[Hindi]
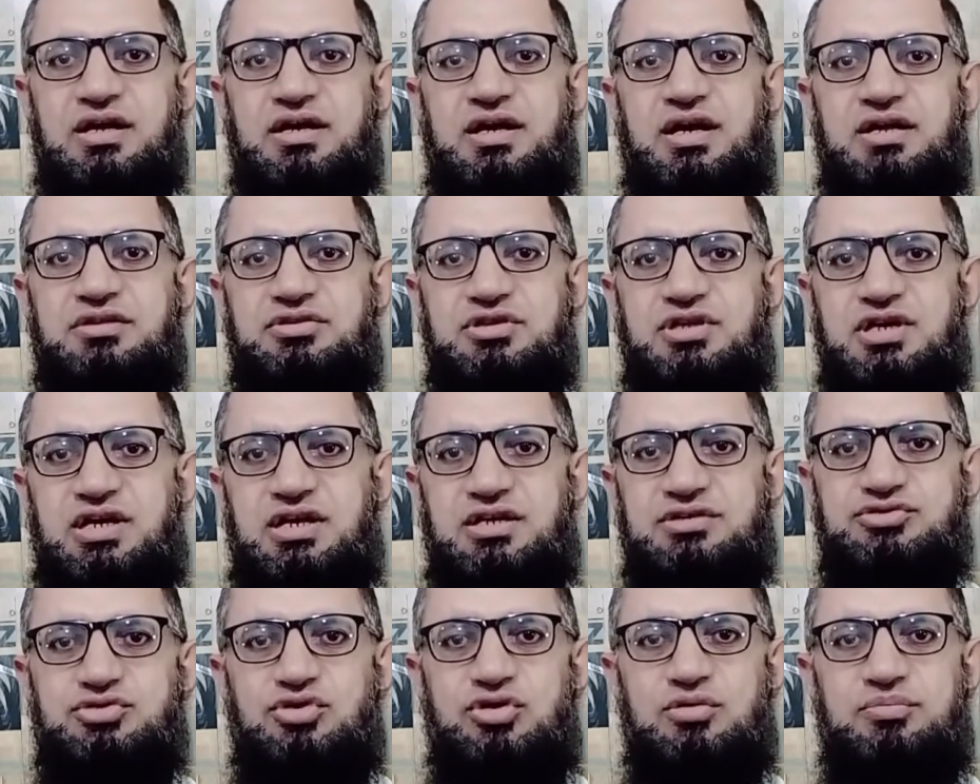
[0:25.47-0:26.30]
कि
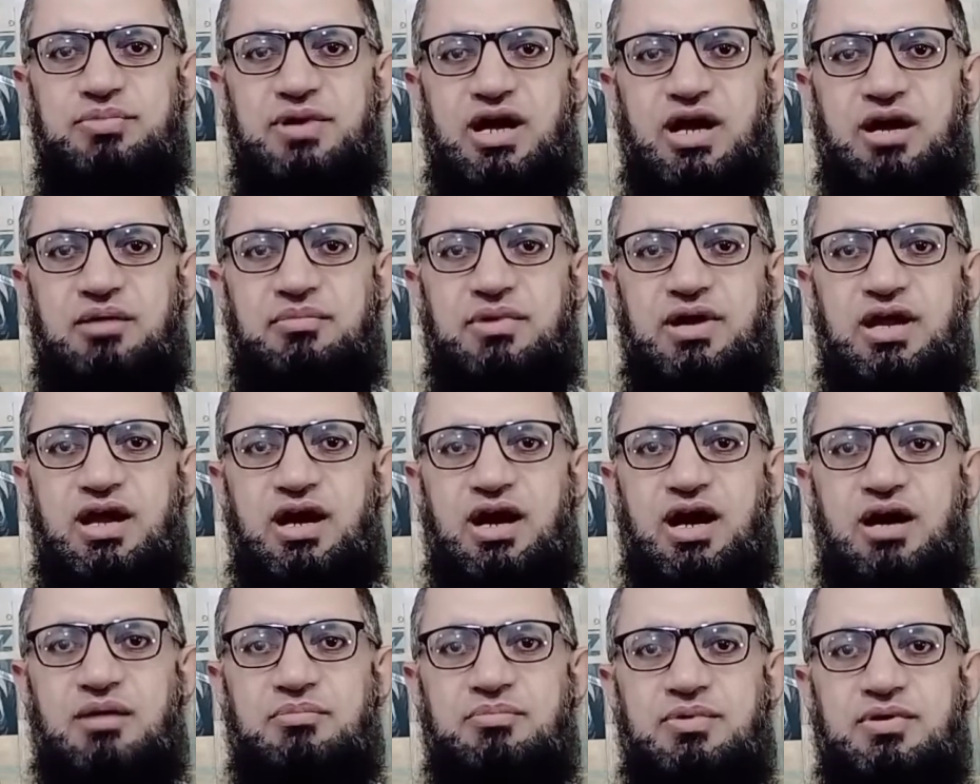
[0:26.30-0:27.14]
तीन सौ रुपये में
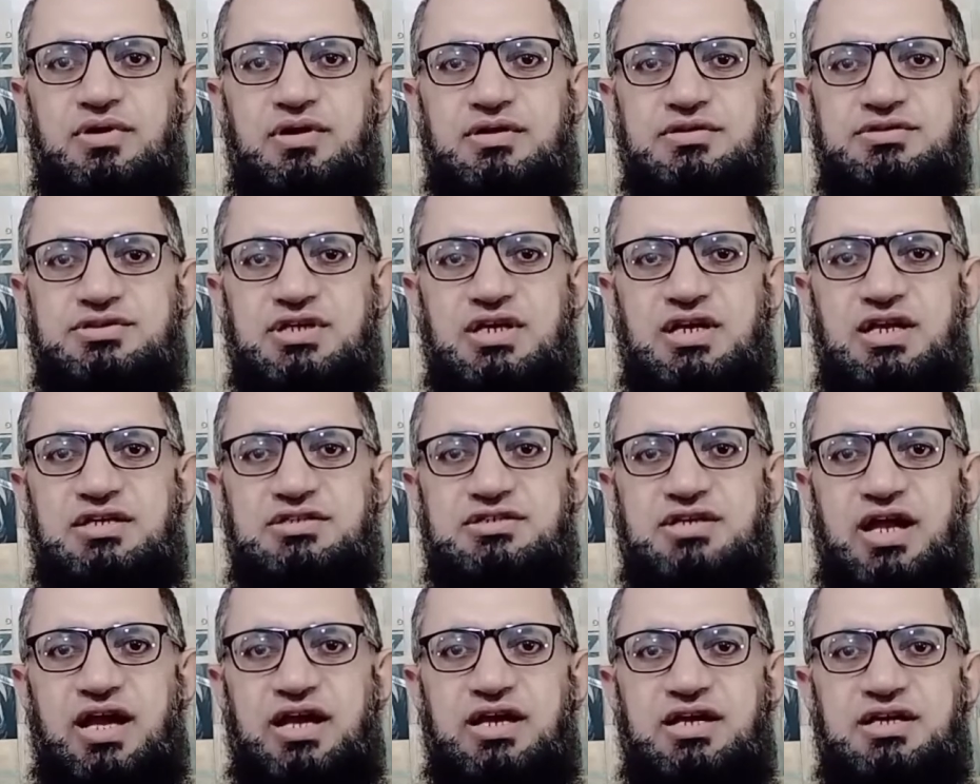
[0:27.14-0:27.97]
आप सिली
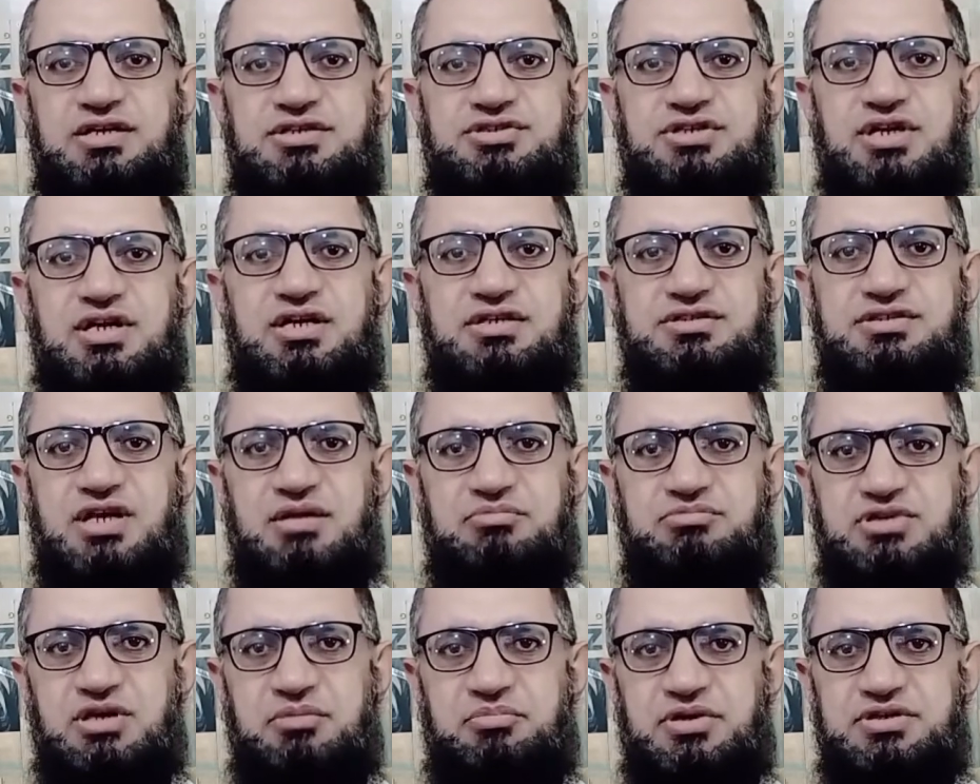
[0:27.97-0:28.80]
सिलाई शर्ट्स
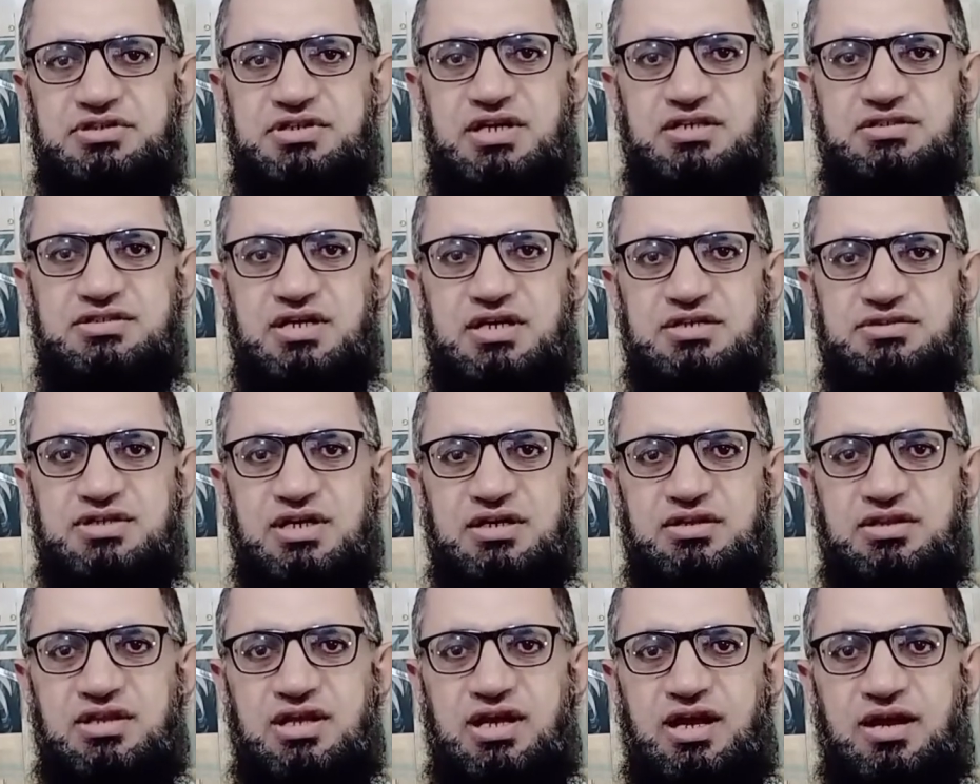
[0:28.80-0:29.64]
हमसे परचेज़ कर
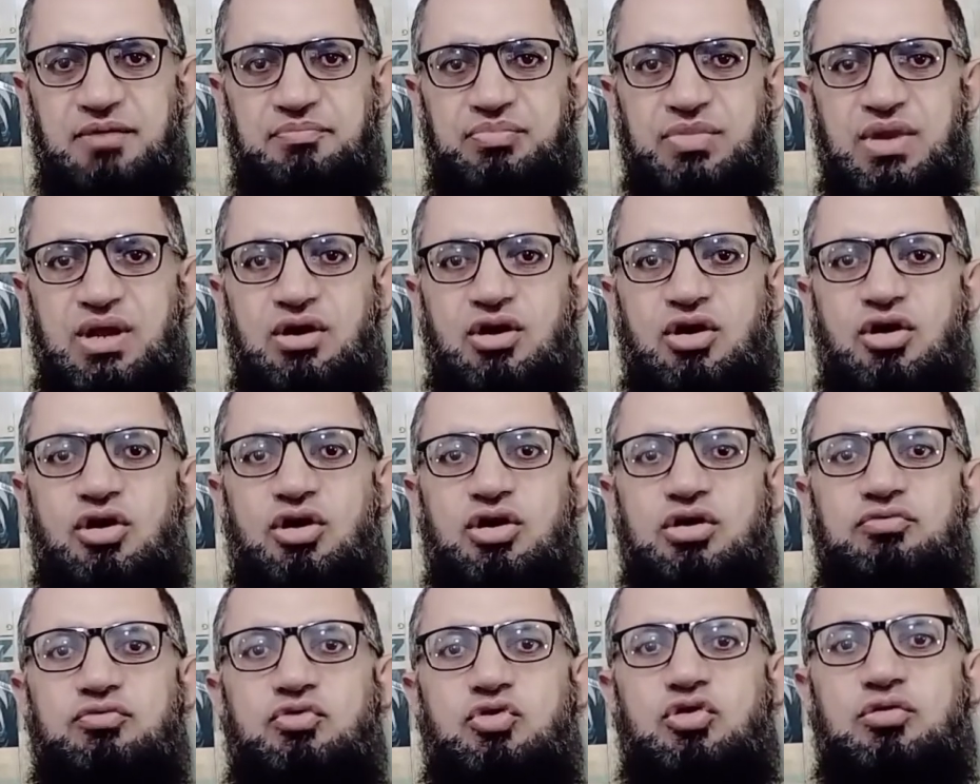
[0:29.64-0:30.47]
सकते हैं
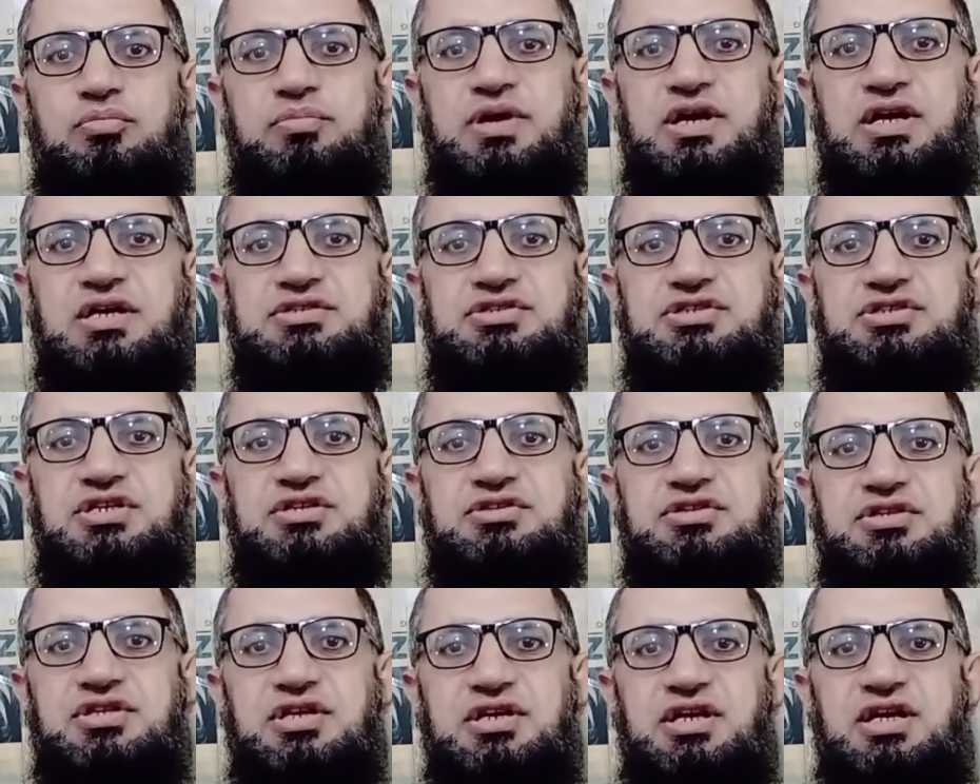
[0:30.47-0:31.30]
और वो भी
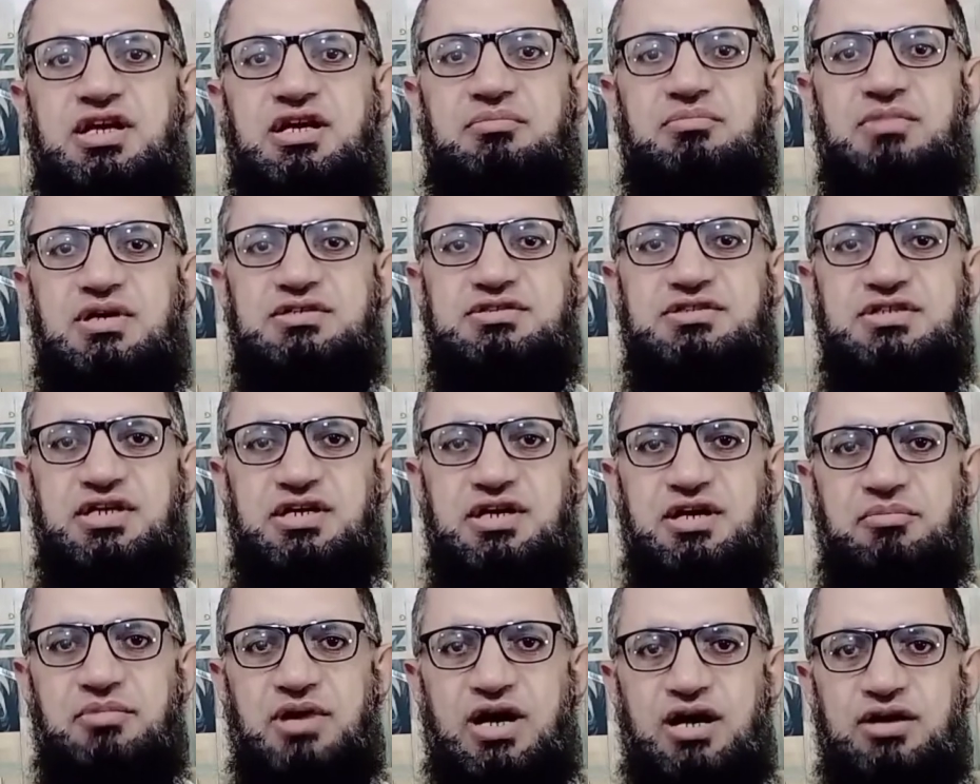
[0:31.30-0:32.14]
जितनी मर्ज़ी
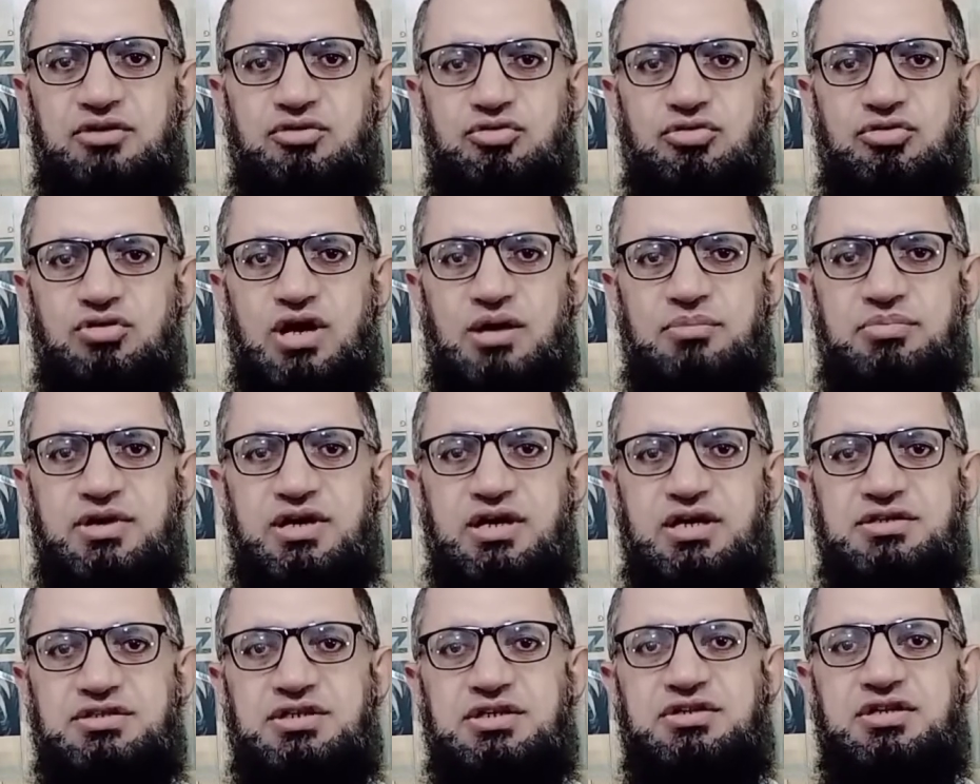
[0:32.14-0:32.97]
डिमांड हो
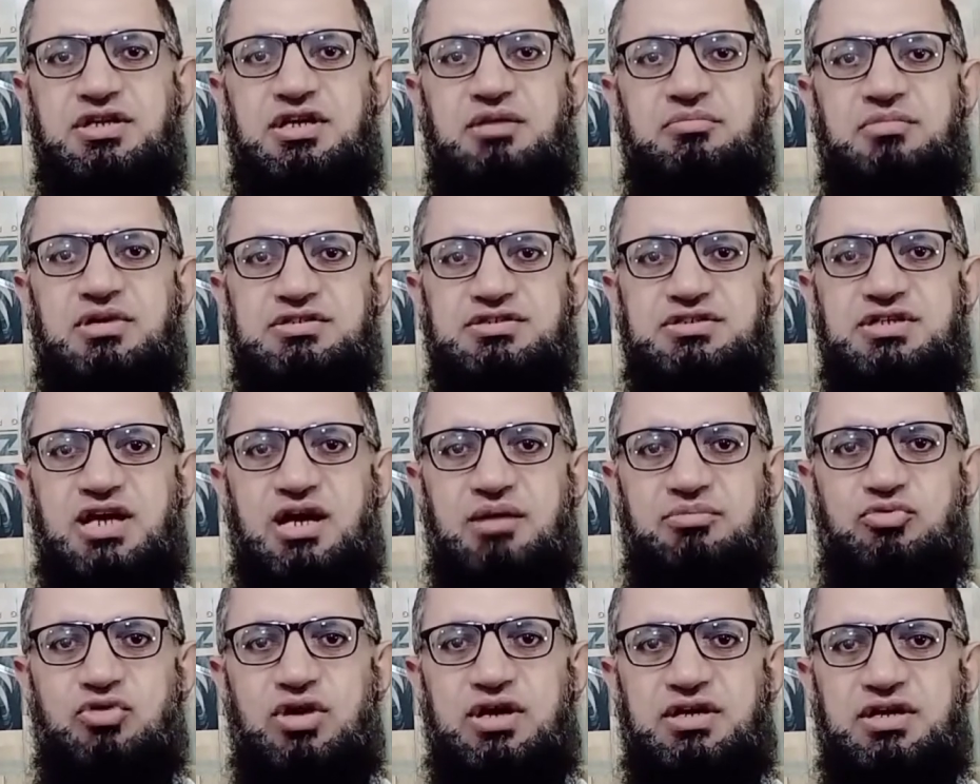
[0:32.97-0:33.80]
आपकी जितनी मर्ज़ी
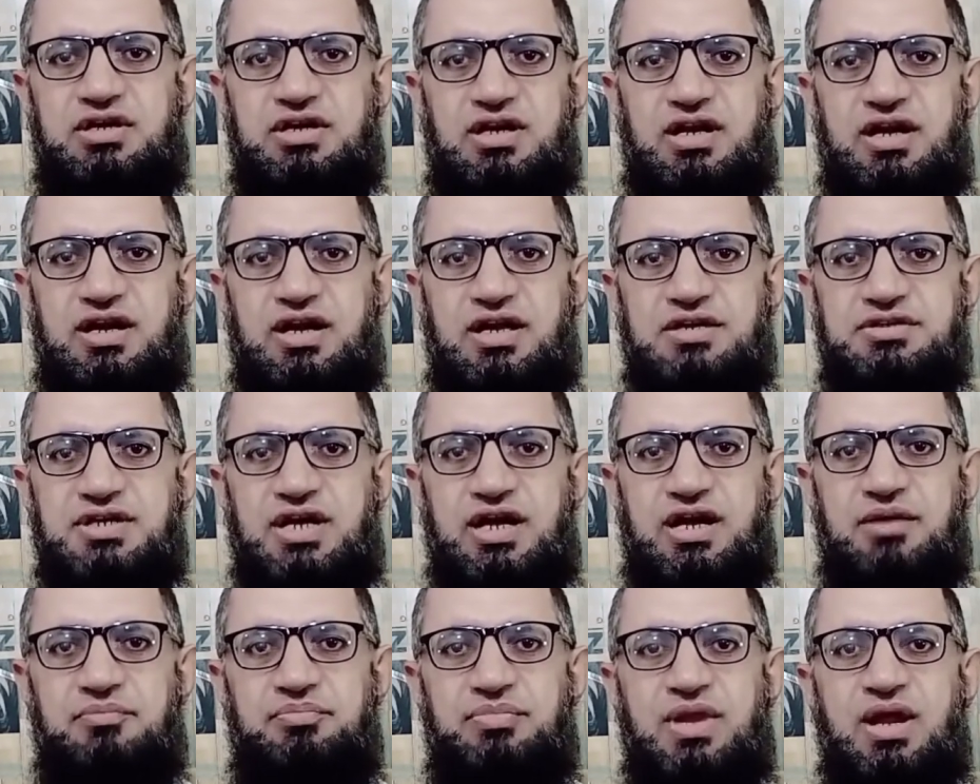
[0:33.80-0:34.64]
आप क्वांटिटी लेना
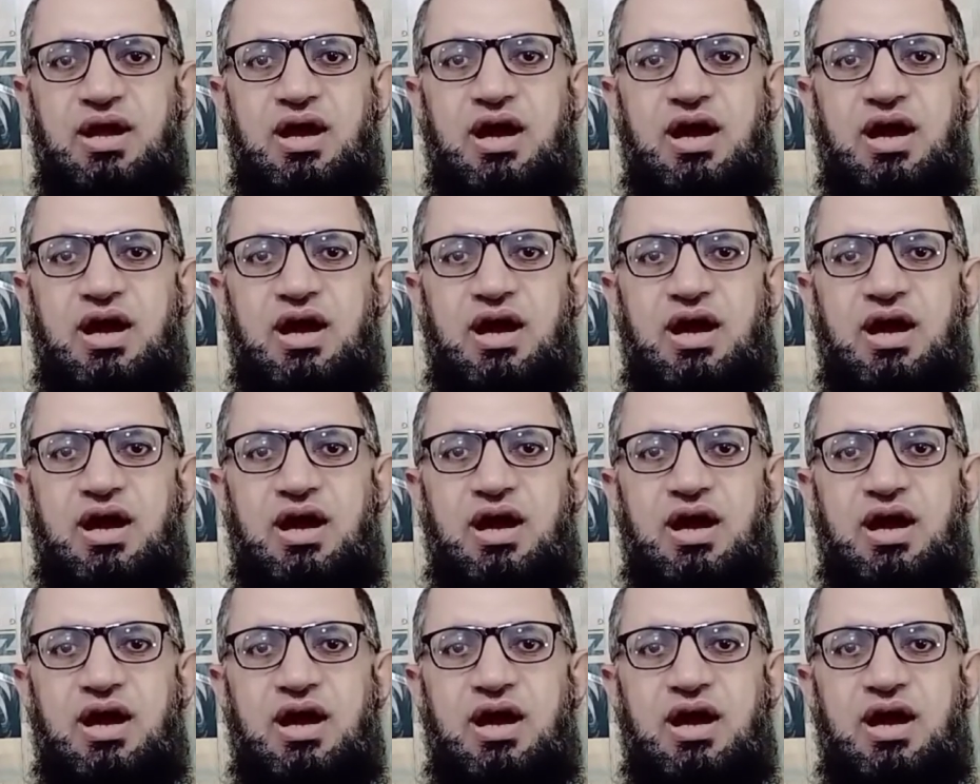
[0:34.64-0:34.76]
चाहें